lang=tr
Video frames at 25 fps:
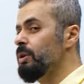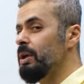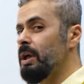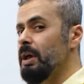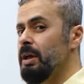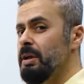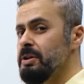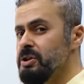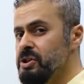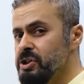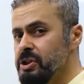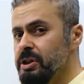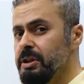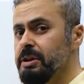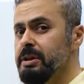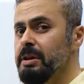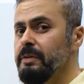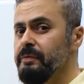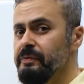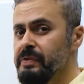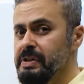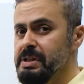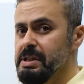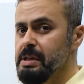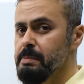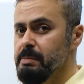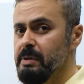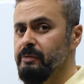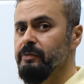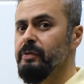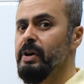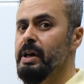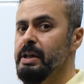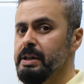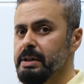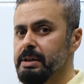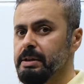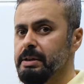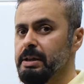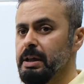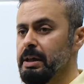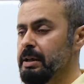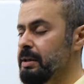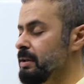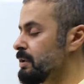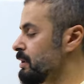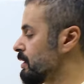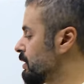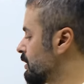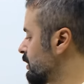da çılgın fiziğimin
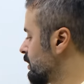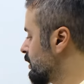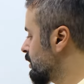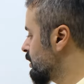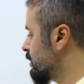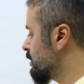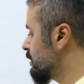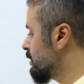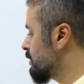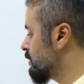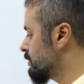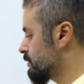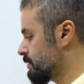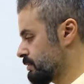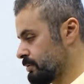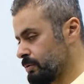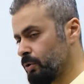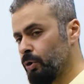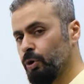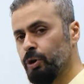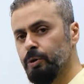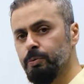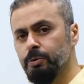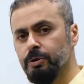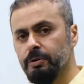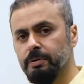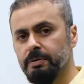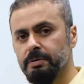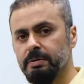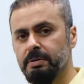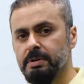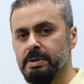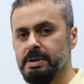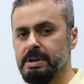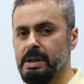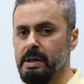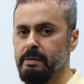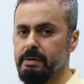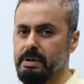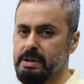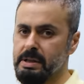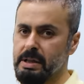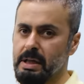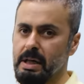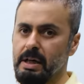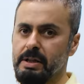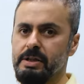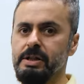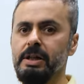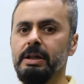farkında. Oldu mu? Sevgisi
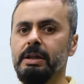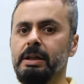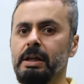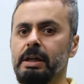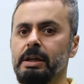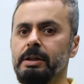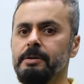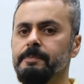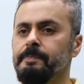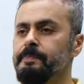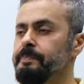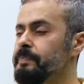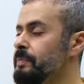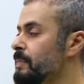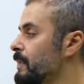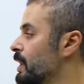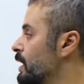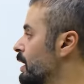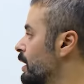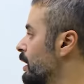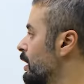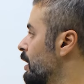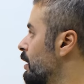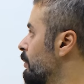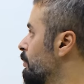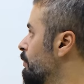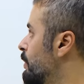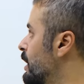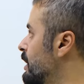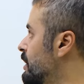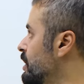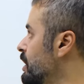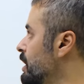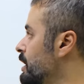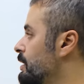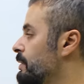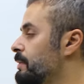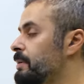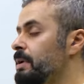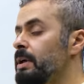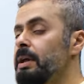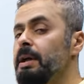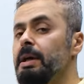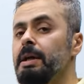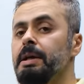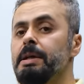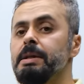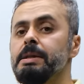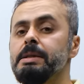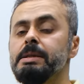gerçek değil. Peki
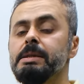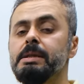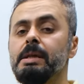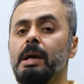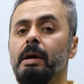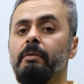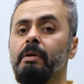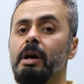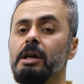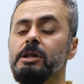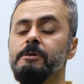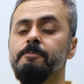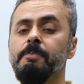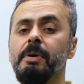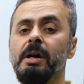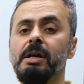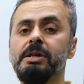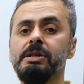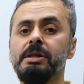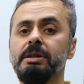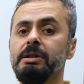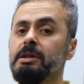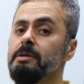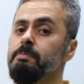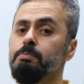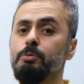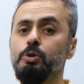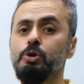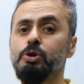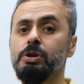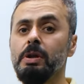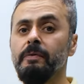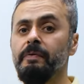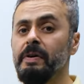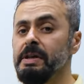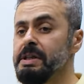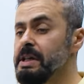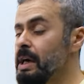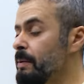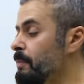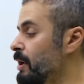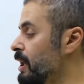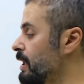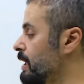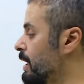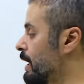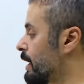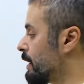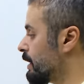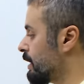Savaş başladı. Mustafa Kemal
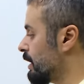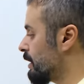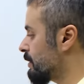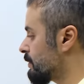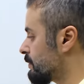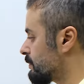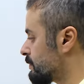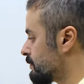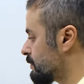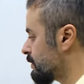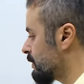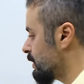nerede?